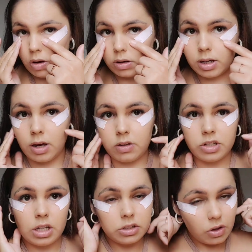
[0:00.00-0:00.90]
Ok,
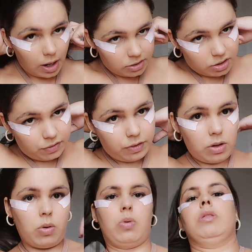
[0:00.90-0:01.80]
gente, eu acho que
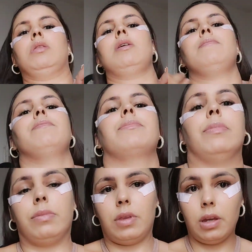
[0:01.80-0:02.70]
ficou, né?
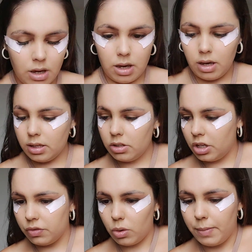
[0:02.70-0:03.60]
É, e aí,
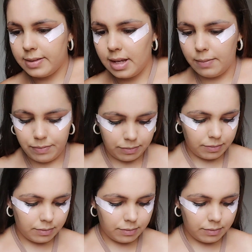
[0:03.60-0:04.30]
gente, vou começar